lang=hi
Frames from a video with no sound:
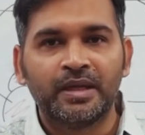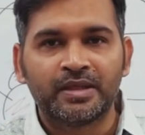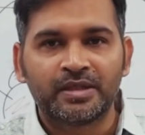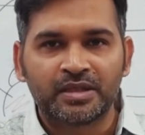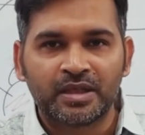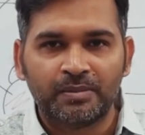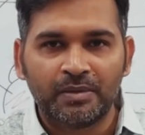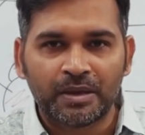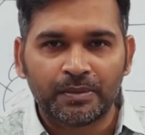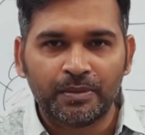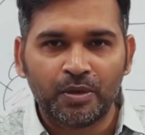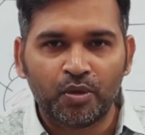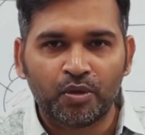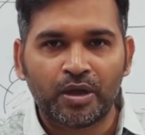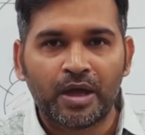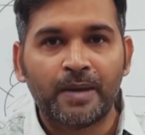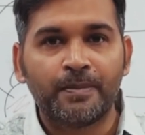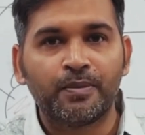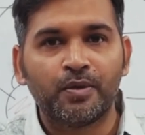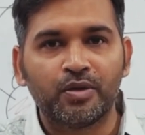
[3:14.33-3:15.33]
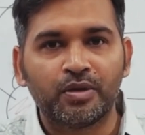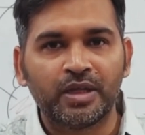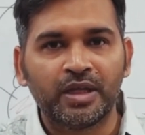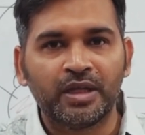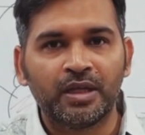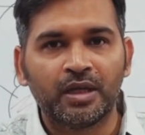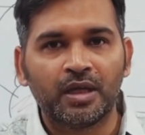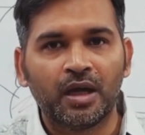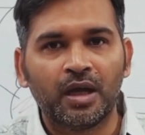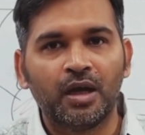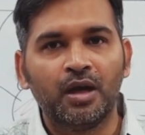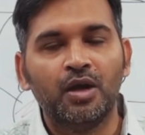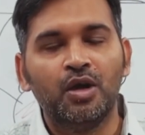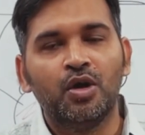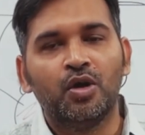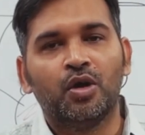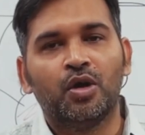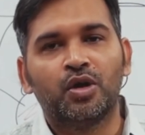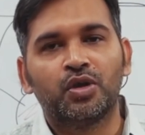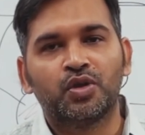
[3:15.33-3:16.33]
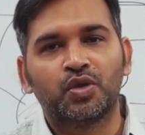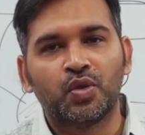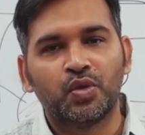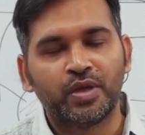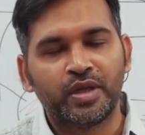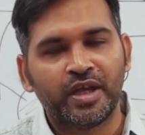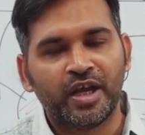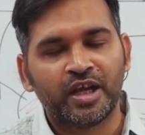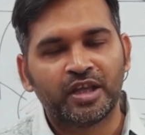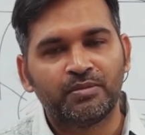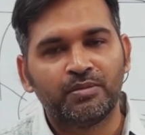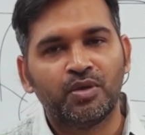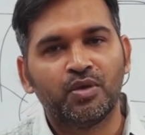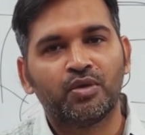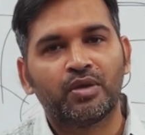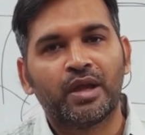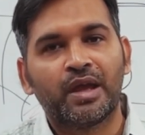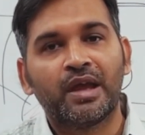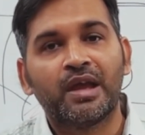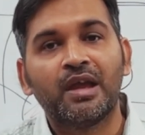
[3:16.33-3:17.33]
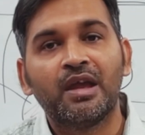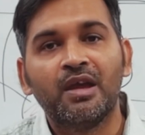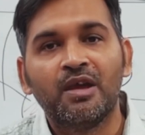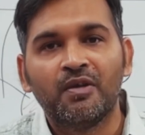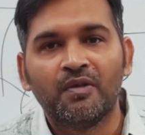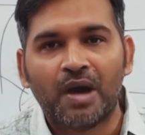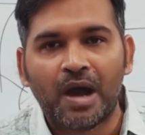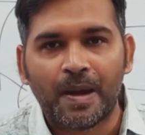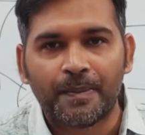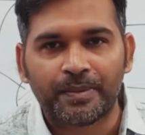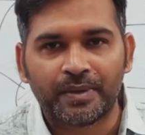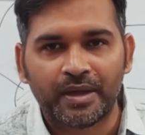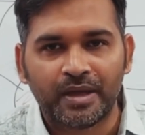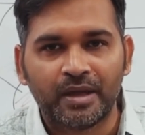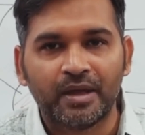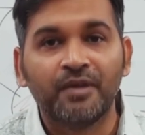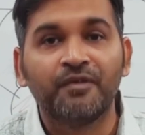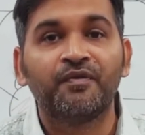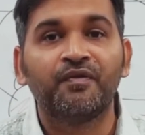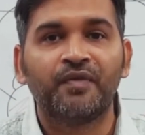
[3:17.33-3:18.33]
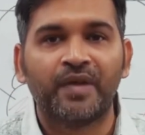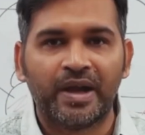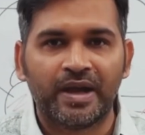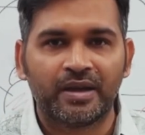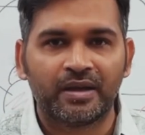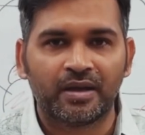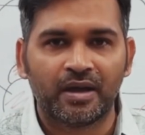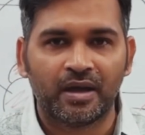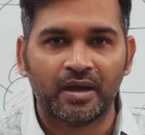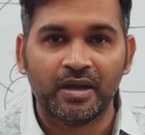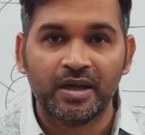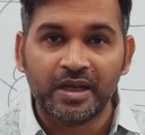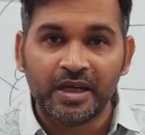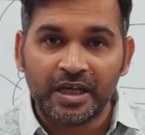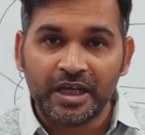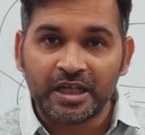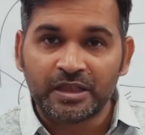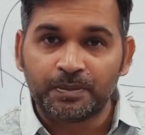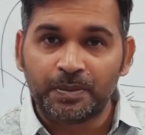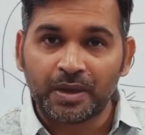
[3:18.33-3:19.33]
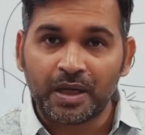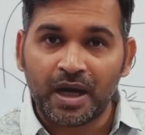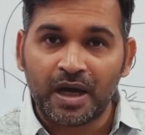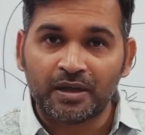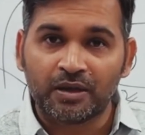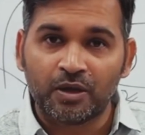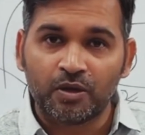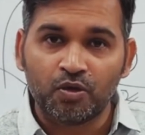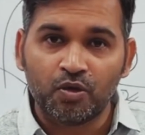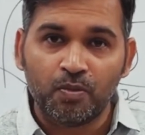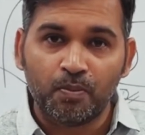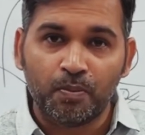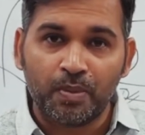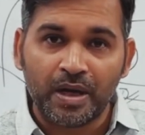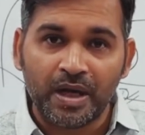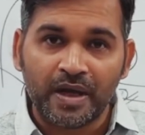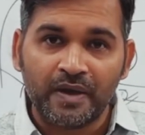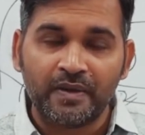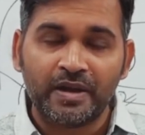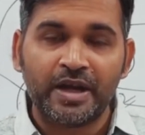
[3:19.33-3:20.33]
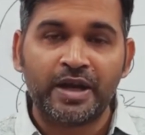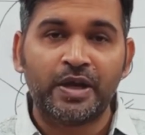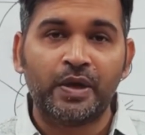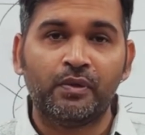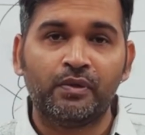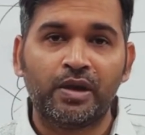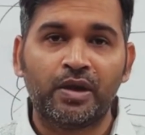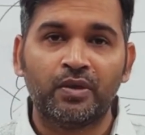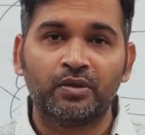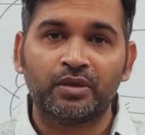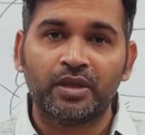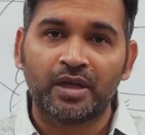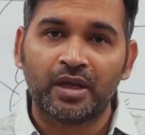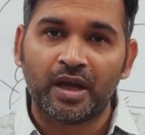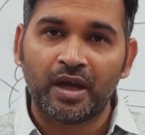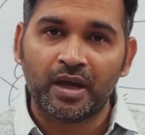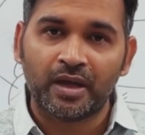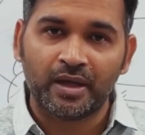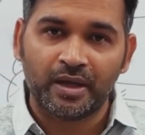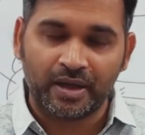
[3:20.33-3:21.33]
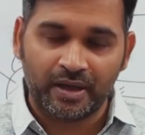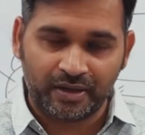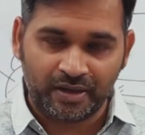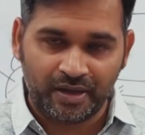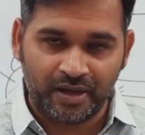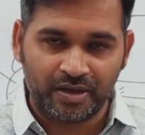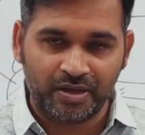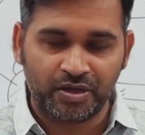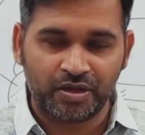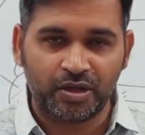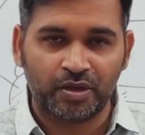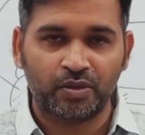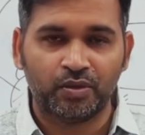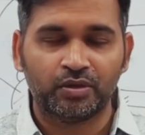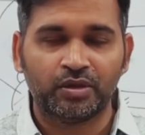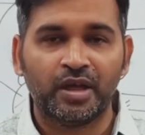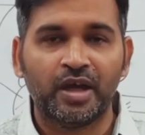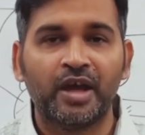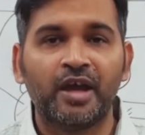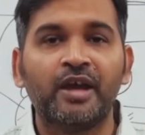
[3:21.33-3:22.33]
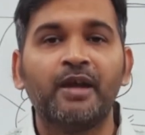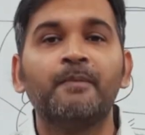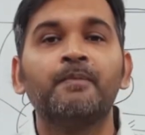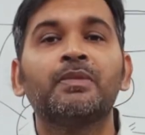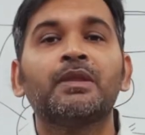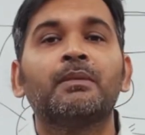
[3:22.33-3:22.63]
स्टमक में हो रहा है प्रोटीन का और छोटी आंत में हो रहा है आपके फैट का इस प्रकार से जो बड़े वाले न्यूट्रिएंट होते हैं इनका डाइजेशन होता है